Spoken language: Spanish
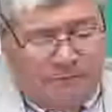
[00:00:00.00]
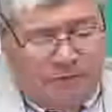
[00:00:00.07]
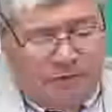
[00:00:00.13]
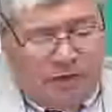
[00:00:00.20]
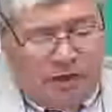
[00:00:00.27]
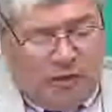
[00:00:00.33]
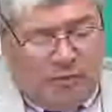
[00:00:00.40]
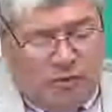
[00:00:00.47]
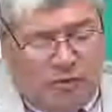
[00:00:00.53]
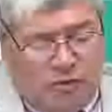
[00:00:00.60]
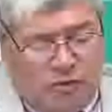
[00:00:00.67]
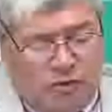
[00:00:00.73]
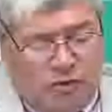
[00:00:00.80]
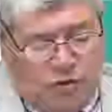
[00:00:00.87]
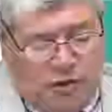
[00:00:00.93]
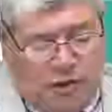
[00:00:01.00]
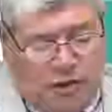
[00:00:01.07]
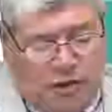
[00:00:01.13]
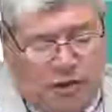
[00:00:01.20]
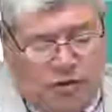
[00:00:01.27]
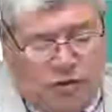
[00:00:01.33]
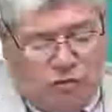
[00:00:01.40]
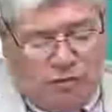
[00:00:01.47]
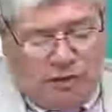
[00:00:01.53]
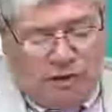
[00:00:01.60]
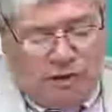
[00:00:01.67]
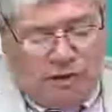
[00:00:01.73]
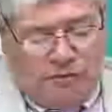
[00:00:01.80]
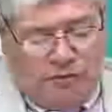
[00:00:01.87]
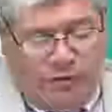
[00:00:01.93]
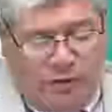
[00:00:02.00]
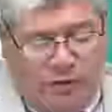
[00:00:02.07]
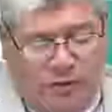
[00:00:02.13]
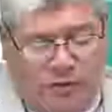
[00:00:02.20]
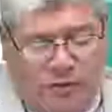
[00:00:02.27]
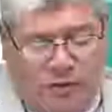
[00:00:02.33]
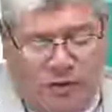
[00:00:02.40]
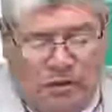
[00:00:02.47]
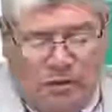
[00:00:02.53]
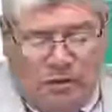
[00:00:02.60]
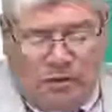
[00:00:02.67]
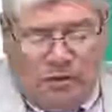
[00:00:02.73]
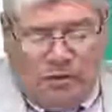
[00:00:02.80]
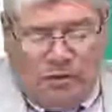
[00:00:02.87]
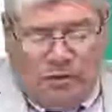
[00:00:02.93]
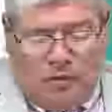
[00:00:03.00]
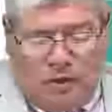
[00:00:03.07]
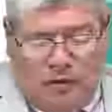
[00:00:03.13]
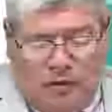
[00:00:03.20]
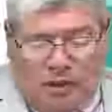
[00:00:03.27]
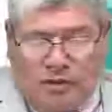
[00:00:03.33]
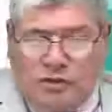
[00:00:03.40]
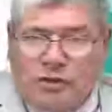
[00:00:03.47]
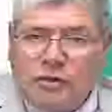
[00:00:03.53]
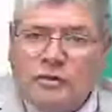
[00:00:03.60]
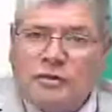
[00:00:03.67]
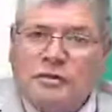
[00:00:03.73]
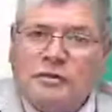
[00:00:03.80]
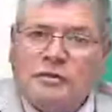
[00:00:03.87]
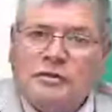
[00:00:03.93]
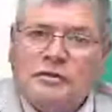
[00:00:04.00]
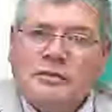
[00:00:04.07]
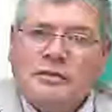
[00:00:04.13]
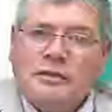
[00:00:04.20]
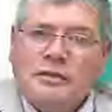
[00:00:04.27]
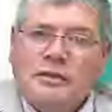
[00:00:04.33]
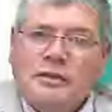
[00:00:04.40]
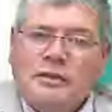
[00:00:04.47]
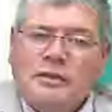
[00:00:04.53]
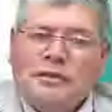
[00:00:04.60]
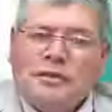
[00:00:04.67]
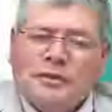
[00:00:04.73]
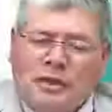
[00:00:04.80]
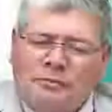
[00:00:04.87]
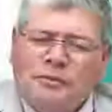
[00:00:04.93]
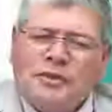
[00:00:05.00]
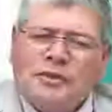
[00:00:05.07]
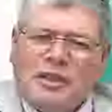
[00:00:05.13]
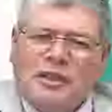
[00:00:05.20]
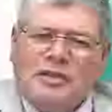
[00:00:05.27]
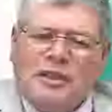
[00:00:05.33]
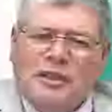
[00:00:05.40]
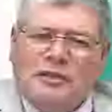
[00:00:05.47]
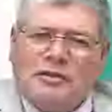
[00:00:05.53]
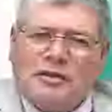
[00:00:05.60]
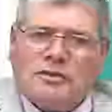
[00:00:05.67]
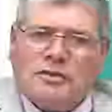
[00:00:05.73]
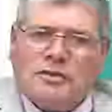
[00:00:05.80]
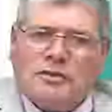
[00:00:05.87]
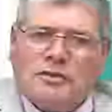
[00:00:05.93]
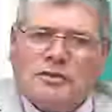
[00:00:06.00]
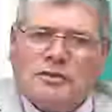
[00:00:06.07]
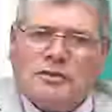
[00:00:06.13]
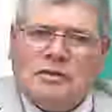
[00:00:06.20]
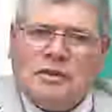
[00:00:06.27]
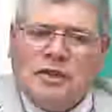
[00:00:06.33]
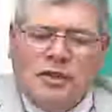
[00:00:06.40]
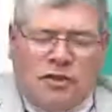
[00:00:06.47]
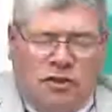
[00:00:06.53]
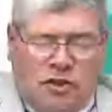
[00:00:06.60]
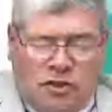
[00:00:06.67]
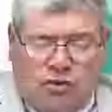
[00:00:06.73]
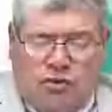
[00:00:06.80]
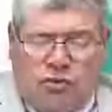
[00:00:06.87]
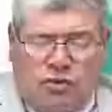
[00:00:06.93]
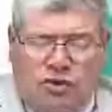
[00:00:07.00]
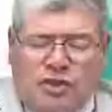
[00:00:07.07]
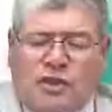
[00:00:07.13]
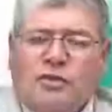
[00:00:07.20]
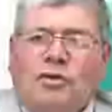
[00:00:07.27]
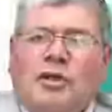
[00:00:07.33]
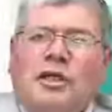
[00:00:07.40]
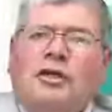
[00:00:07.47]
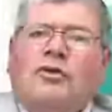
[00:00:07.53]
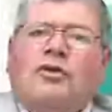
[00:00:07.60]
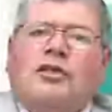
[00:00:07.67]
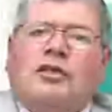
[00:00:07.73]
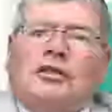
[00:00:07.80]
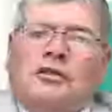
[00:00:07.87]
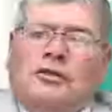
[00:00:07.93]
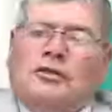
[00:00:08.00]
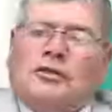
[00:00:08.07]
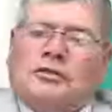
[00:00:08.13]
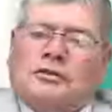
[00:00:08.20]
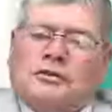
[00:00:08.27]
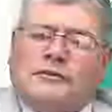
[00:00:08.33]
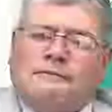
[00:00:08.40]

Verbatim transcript: que pronunció antes de su muerte fueron, una oración. Qué importante es la oración. Jesús siendo el Hijo de Dios,